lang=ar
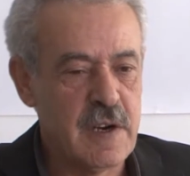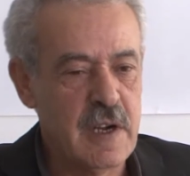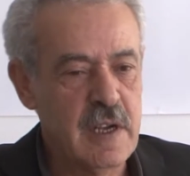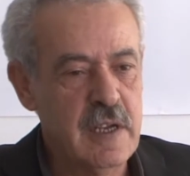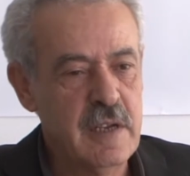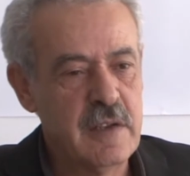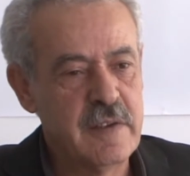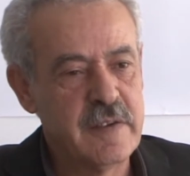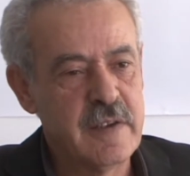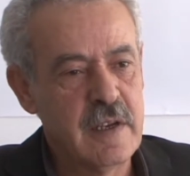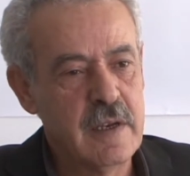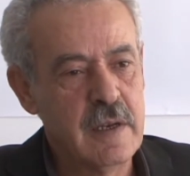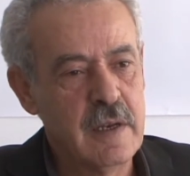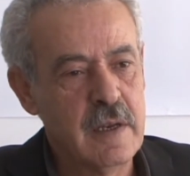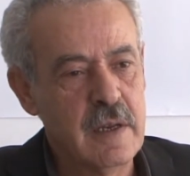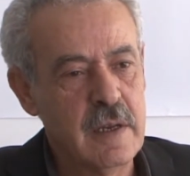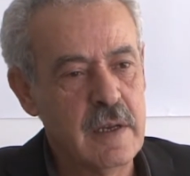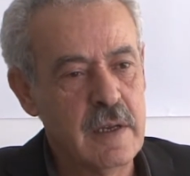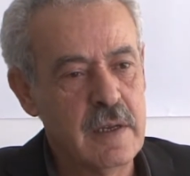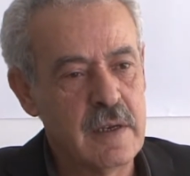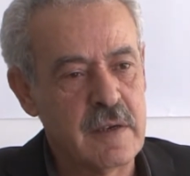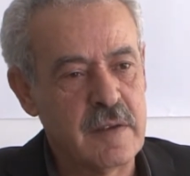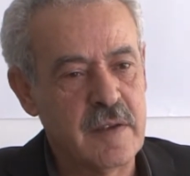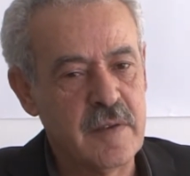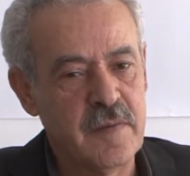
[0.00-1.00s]
الرئيسي
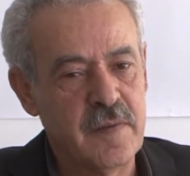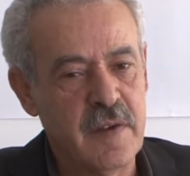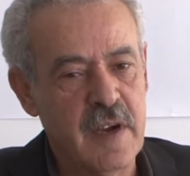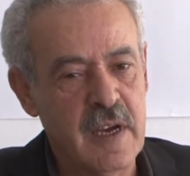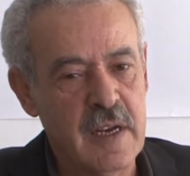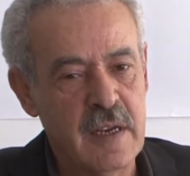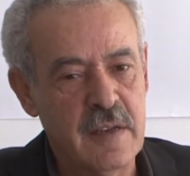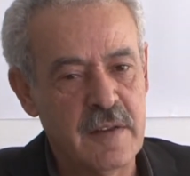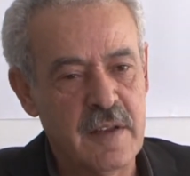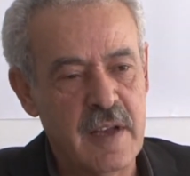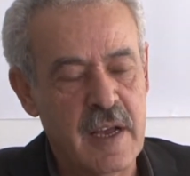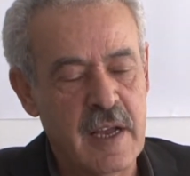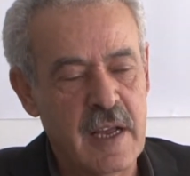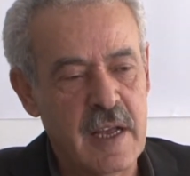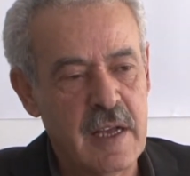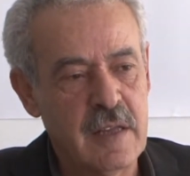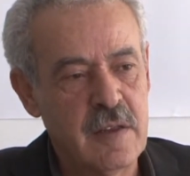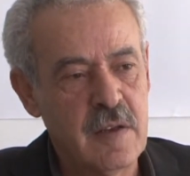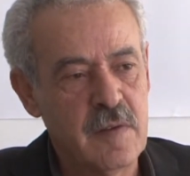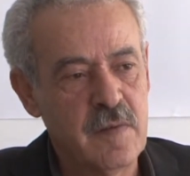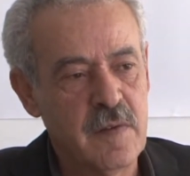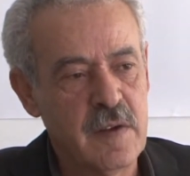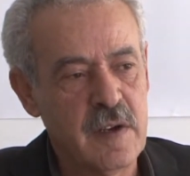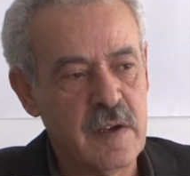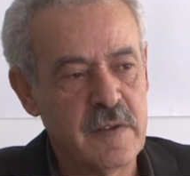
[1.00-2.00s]
لارتفاع
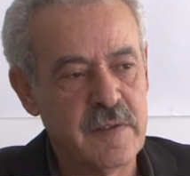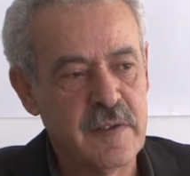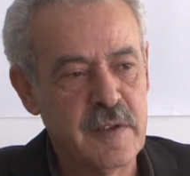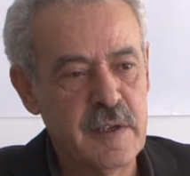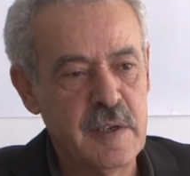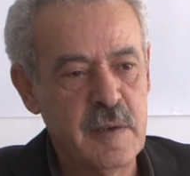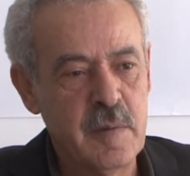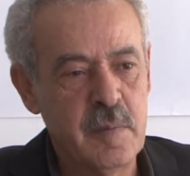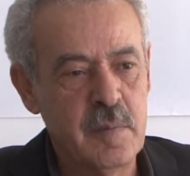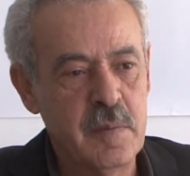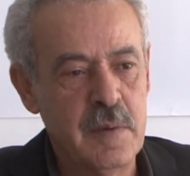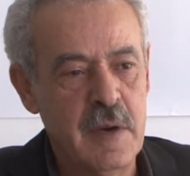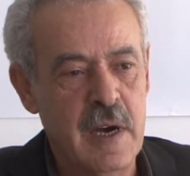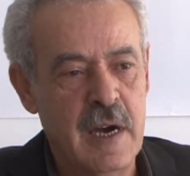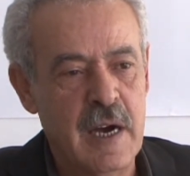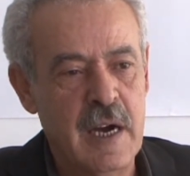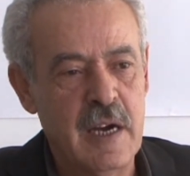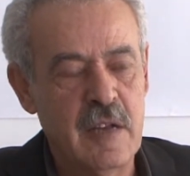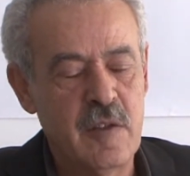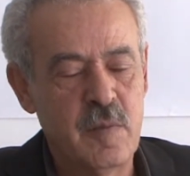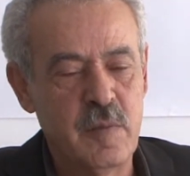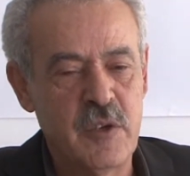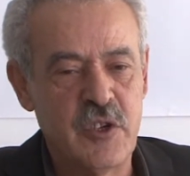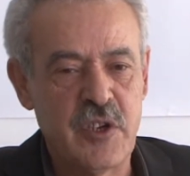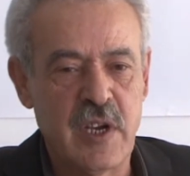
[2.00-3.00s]
الانتهاكات الفلسطينية
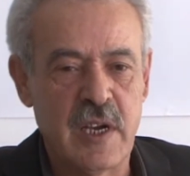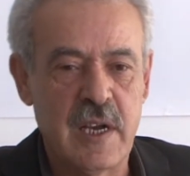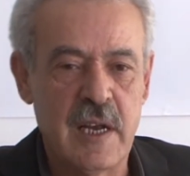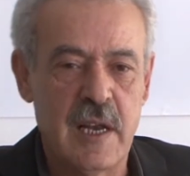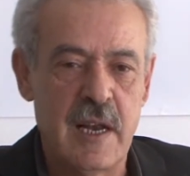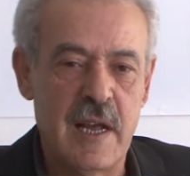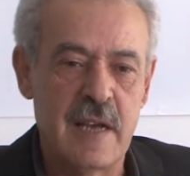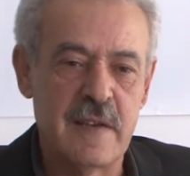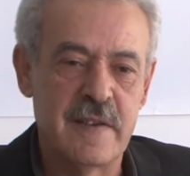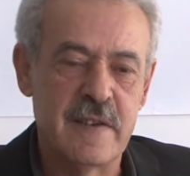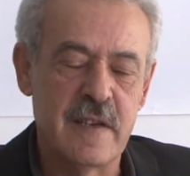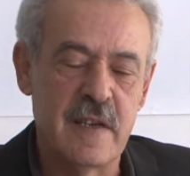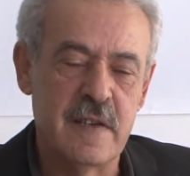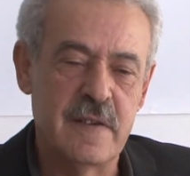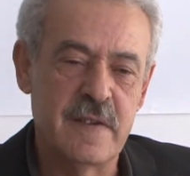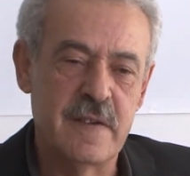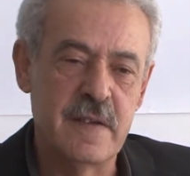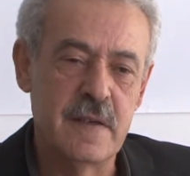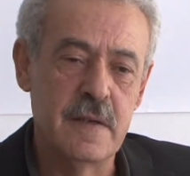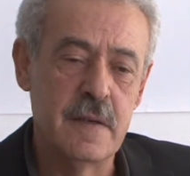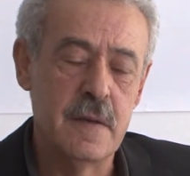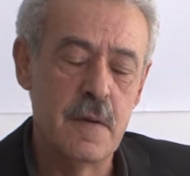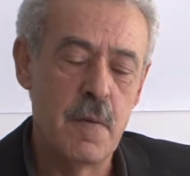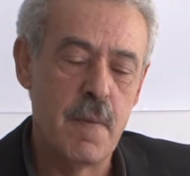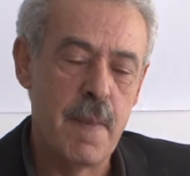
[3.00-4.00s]
عاد بشكل
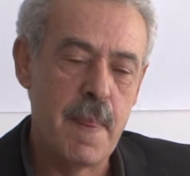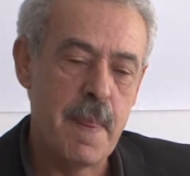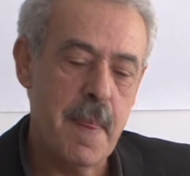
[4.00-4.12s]
أساسي